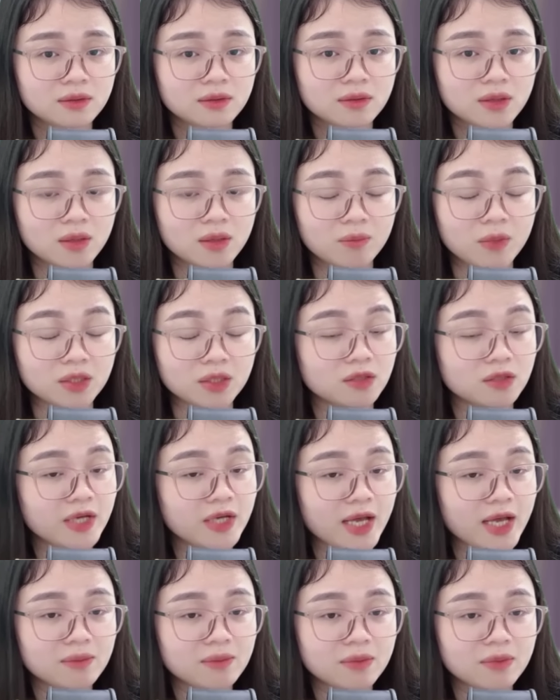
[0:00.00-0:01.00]
Mọi thứ với
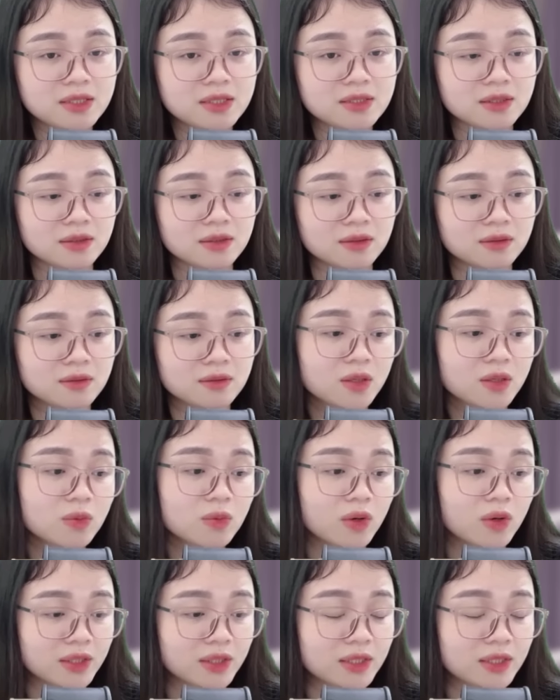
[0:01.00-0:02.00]
anh bây giờ Không còn
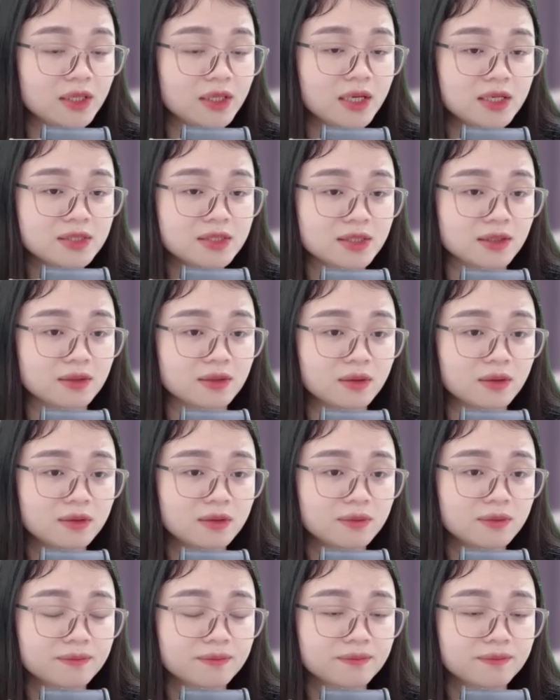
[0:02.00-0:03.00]
ý nghĩa gì nữa
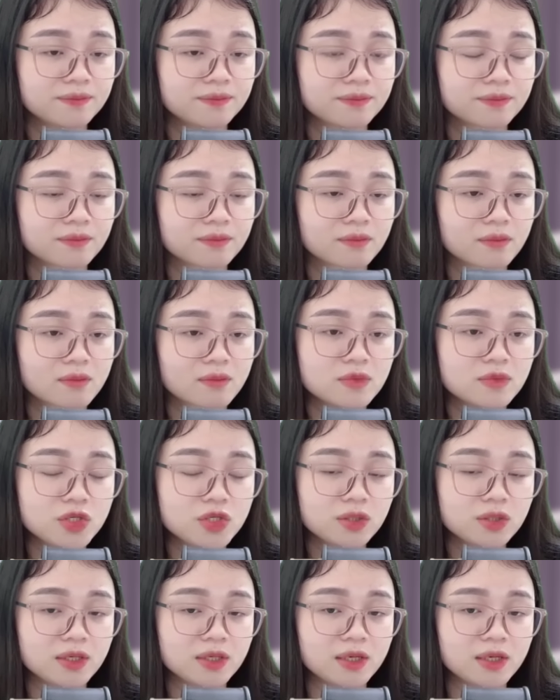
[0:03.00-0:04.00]
Trước
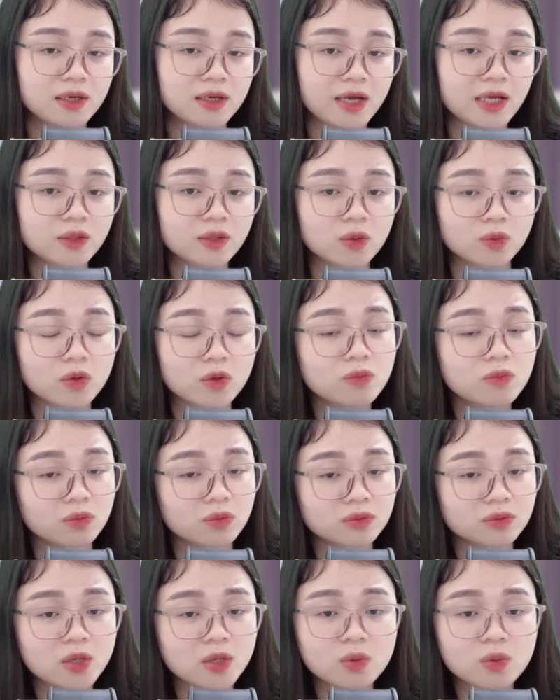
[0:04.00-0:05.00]
kia anh còn có mục
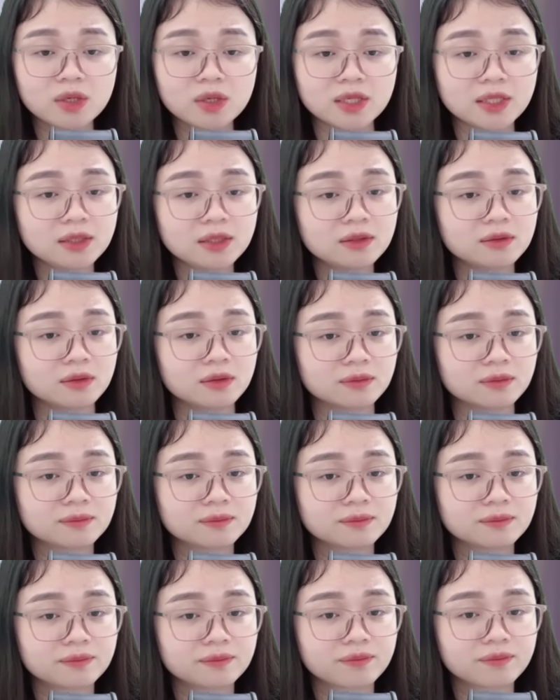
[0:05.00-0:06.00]
tiêu Có lý tưởng
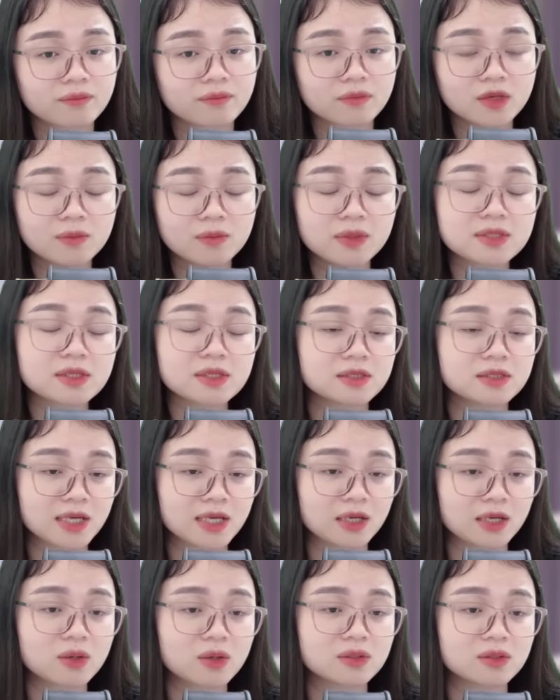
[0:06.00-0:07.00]
Nhưng bây giờ chẳng
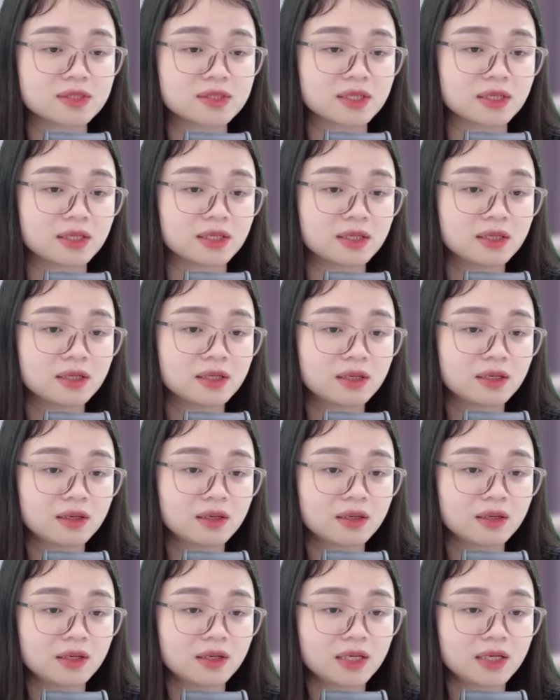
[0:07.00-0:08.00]
còn gì
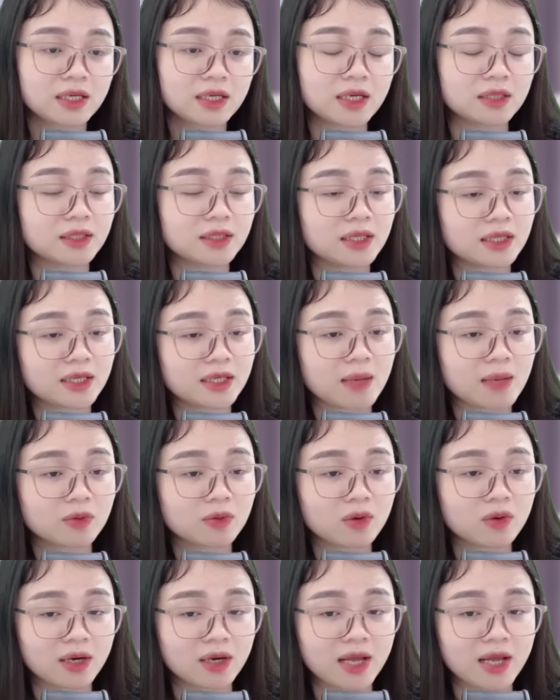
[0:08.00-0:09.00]
Cả tình cảm
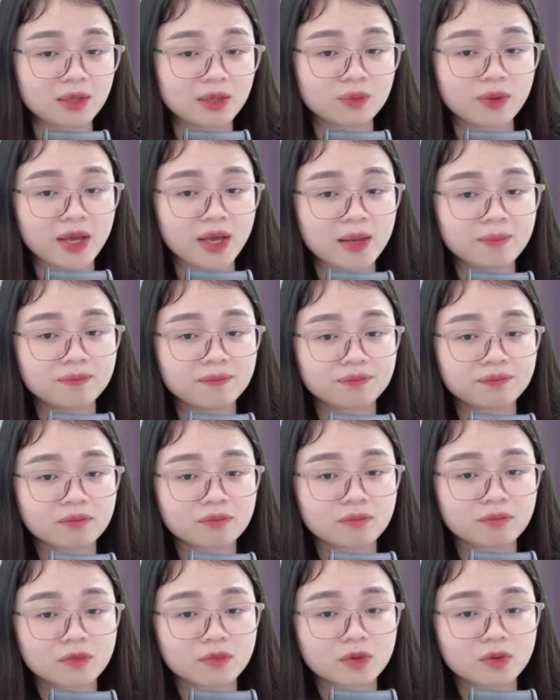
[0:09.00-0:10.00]
còn lại của em
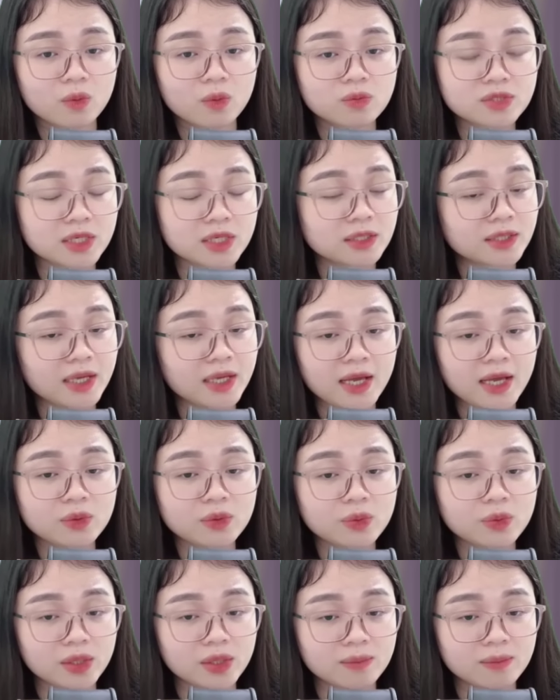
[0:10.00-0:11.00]
Cũng chính tay anh
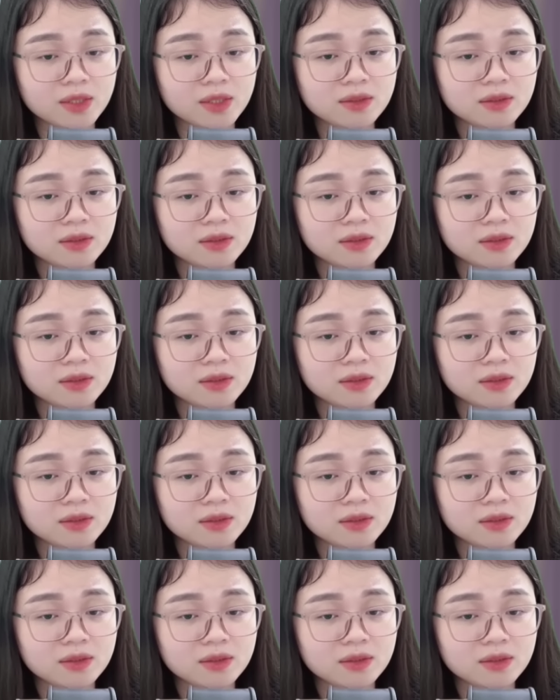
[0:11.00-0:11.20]
hủy mất